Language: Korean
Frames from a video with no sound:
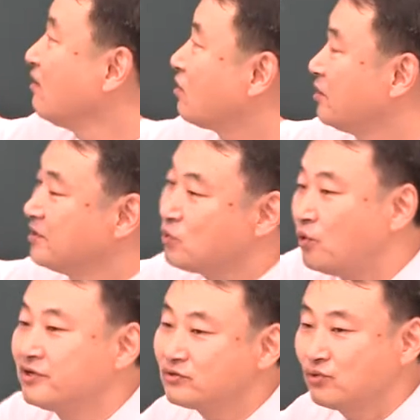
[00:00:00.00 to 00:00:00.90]
그러면
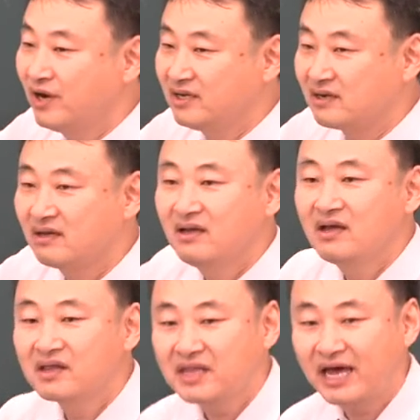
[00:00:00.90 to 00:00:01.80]
5년 동안
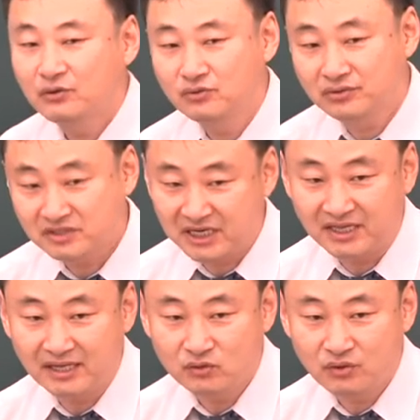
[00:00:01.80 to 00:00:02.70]
사유
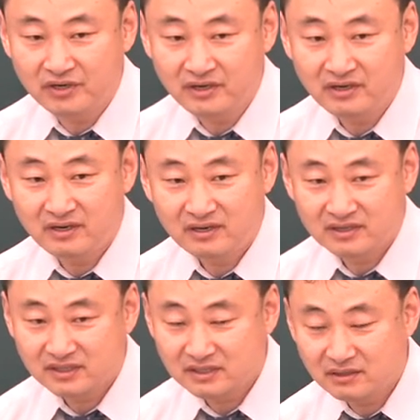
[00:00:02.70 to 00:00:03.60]
재산권을
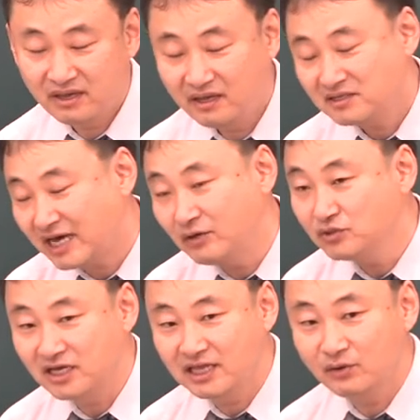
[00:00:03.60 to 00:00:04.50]

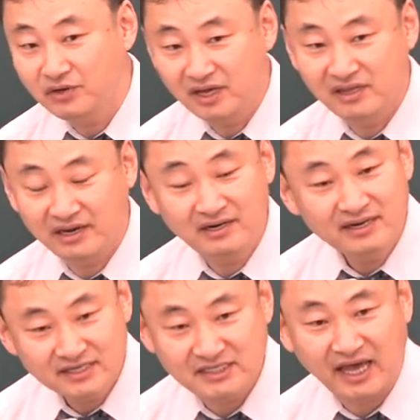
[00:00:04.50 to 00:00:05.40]
사유재산권 행사를
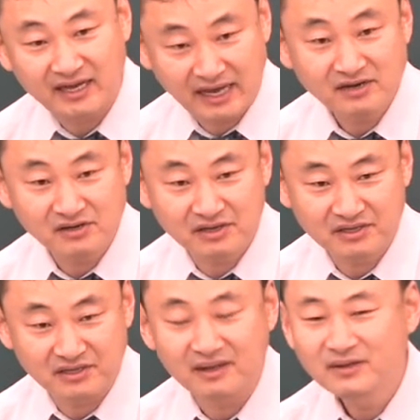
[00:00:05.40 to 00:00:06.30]
제한하는
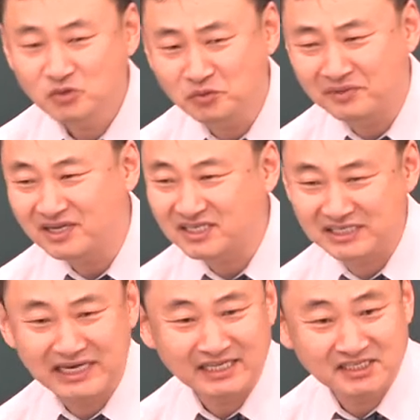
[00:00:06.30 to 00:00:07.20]
것은 좀
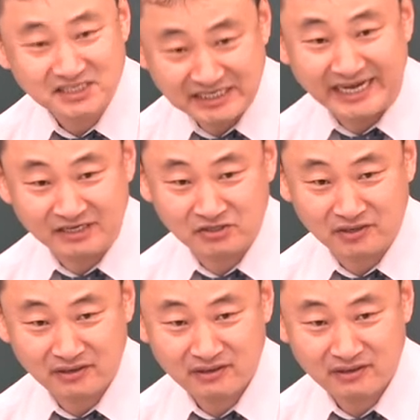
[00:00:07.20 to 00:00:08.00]
지나친 제한이죠.